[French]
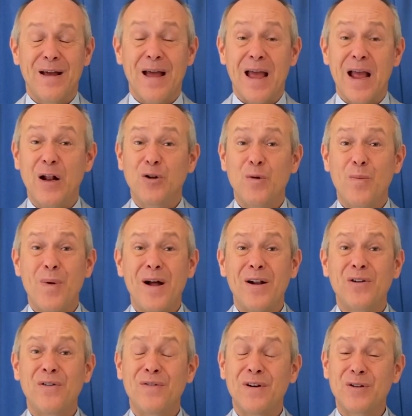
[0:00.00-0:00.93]
Et il te
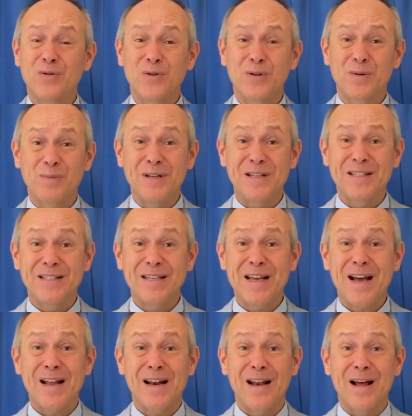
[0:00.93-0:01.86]
parle de façon
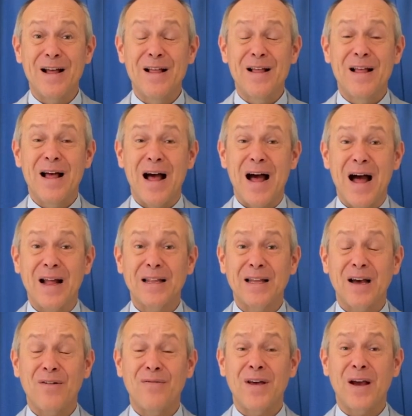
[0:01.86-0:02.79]
spéciale à
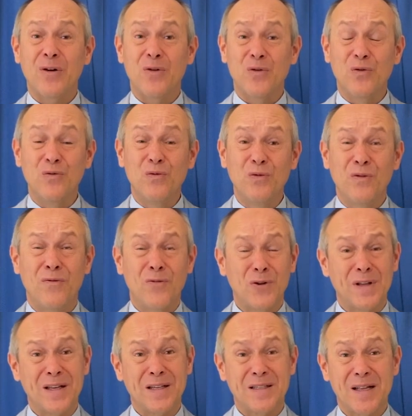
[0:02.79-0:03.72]
travers le Nouveau
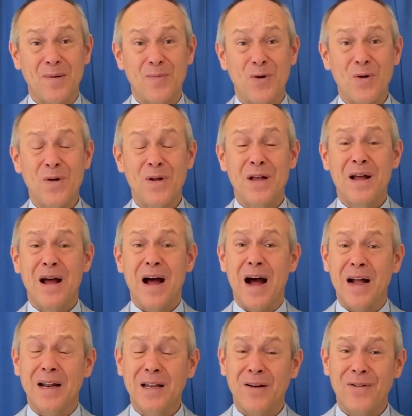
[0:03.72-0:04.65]
Testament,
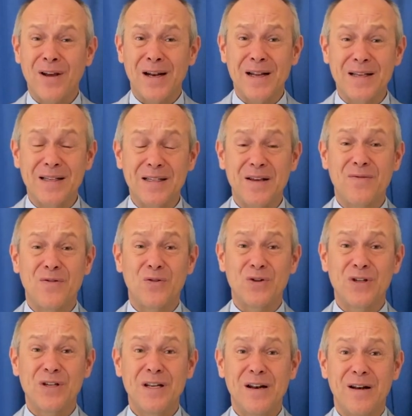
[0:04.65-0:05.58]
à travers les
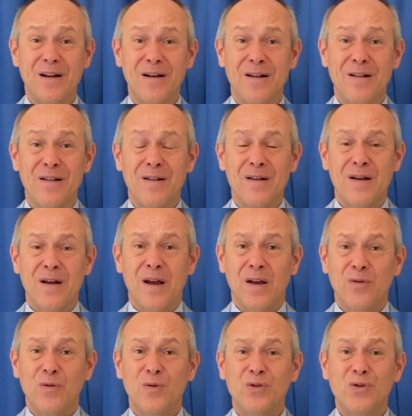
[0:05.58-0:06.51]
évangiles.
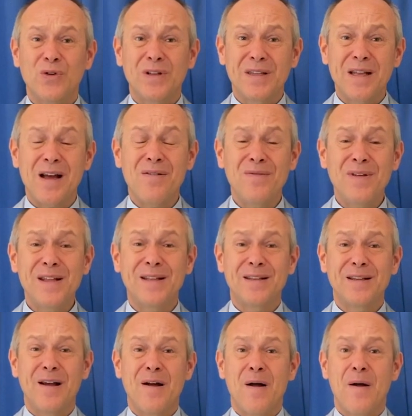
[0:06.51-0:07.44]
Et donc je
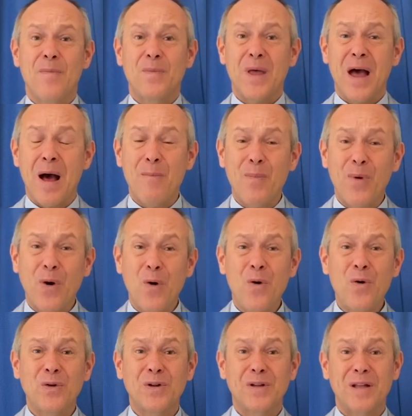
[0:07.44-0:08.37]
t'invite à
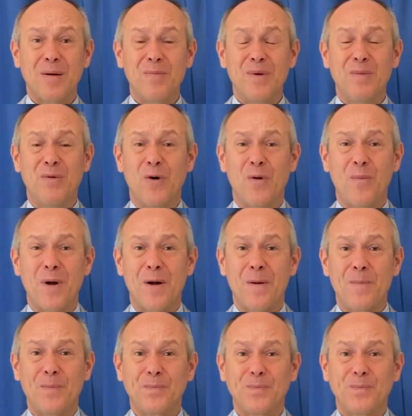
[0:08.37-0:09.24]
prendre ta Bible en main,